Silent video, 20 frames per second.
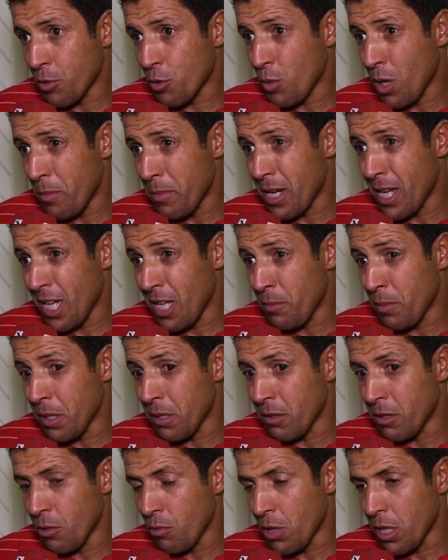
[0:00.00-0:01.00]
مجموعه من
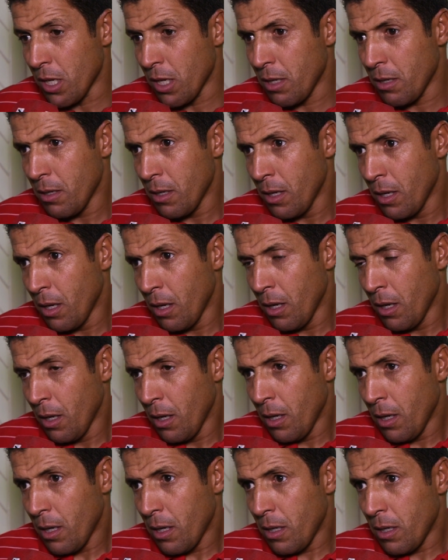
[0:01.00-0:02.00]
اللاعبين الدوليين
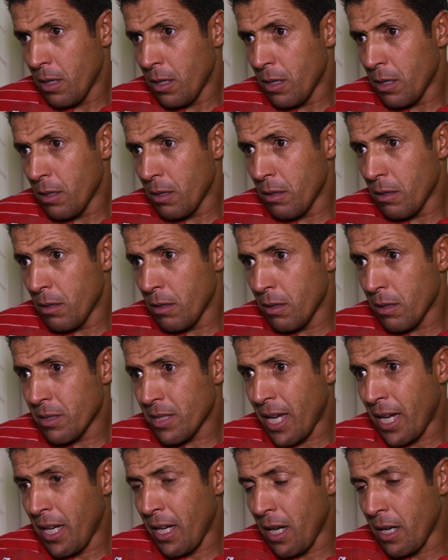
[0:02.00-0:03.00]
آه،
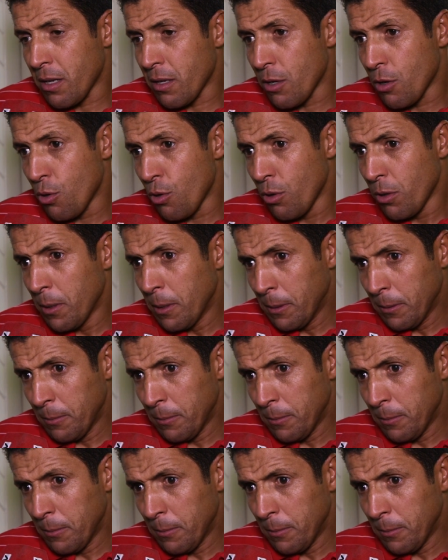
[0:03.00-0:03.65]
صحيح انه